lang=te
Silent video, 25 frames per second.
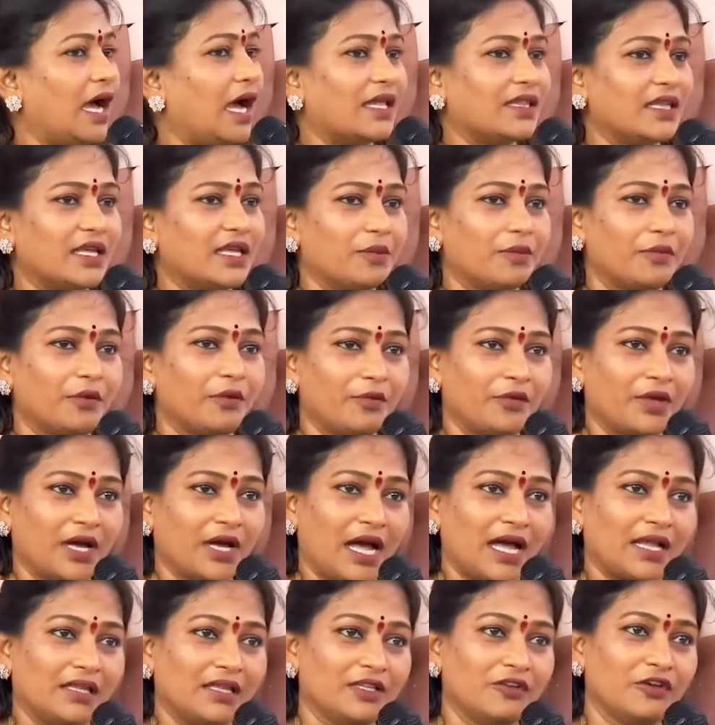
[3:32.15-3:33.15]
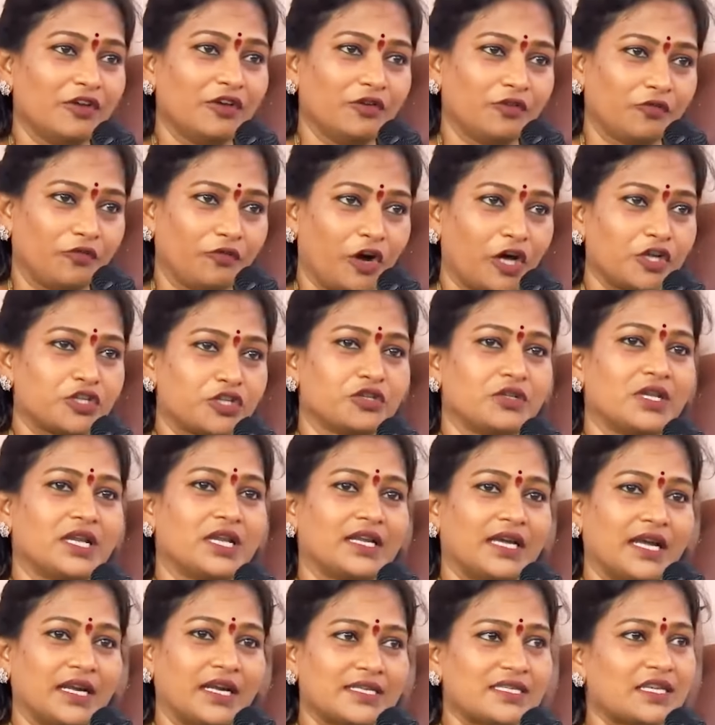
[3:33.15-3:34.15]
అదే అందుకే
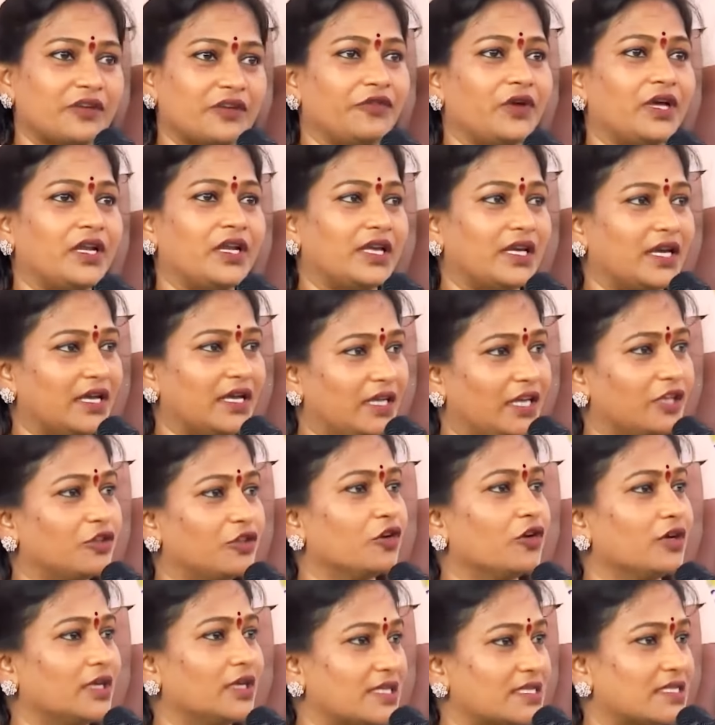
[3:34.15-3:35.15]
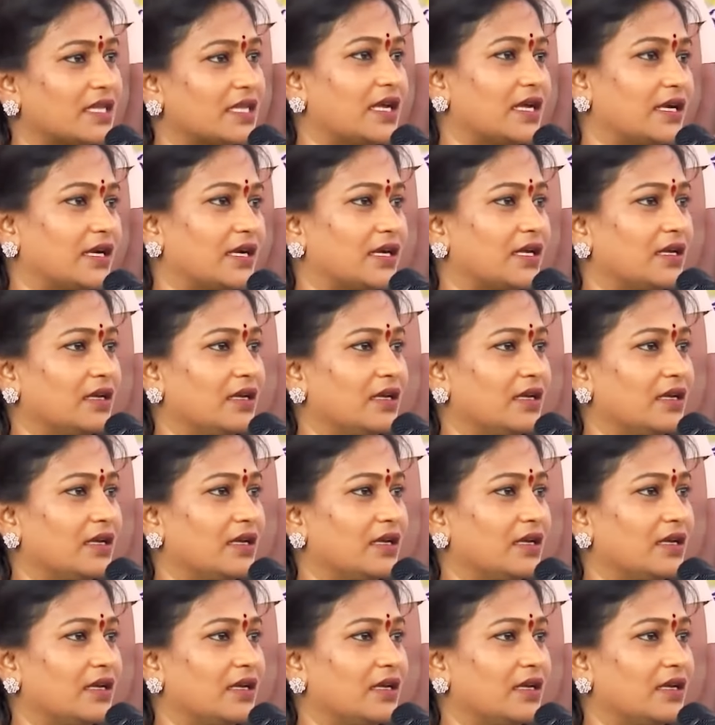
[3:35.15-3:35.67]
ఫార్చునర్ కానీ సఫారీ కానీ ఏదో ఒకటి ఇస్తారు అక్కడ